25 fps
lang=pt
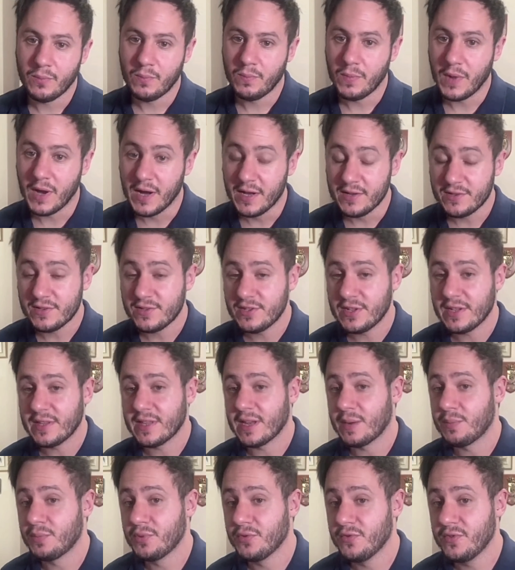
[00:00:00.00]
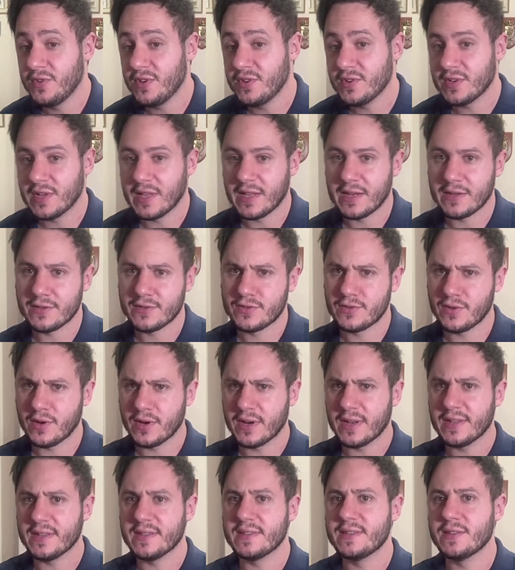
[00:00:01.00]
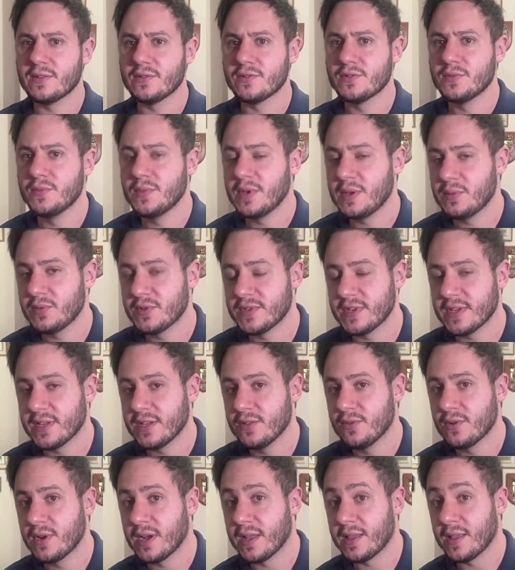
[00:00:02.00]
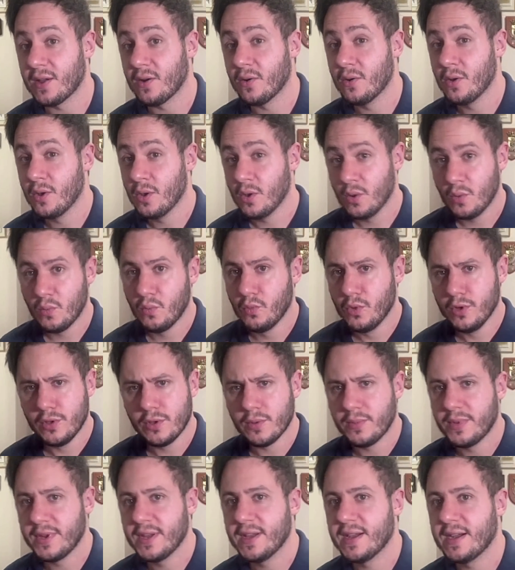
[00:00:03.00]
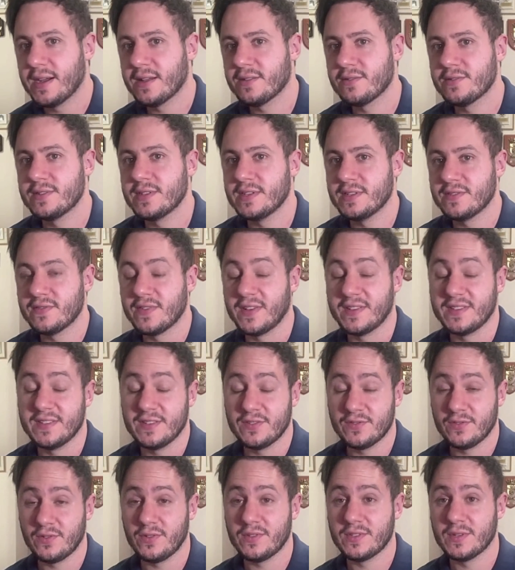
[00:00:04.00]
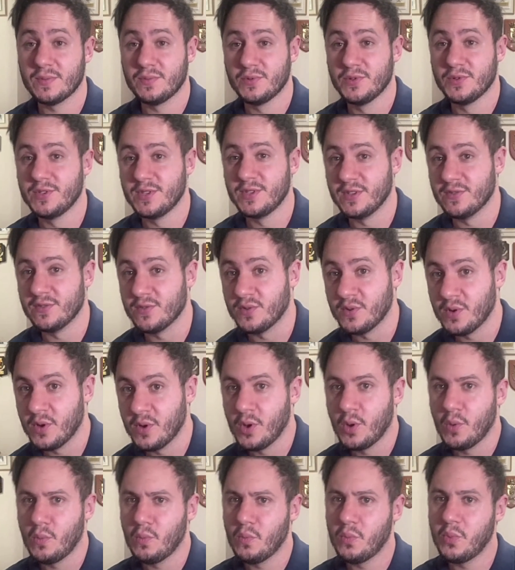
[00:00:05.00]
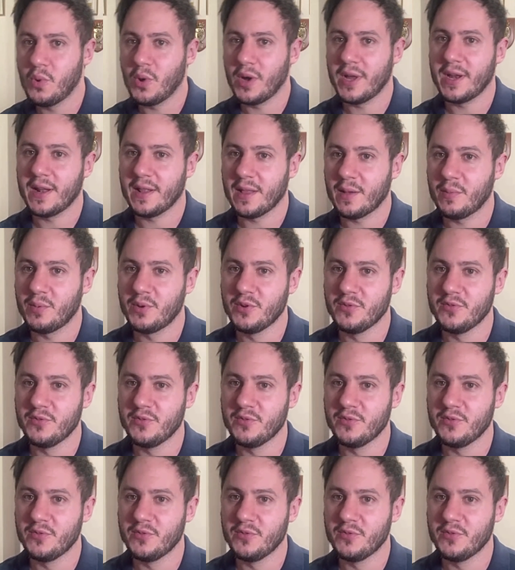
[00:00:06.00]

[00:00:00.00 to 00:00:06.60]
Antes de entrar pro vídeo, galera, só agradecer aos membros aqui do canal. Muito obrigado, vocês fazem sonho ser possível. Bora lá pro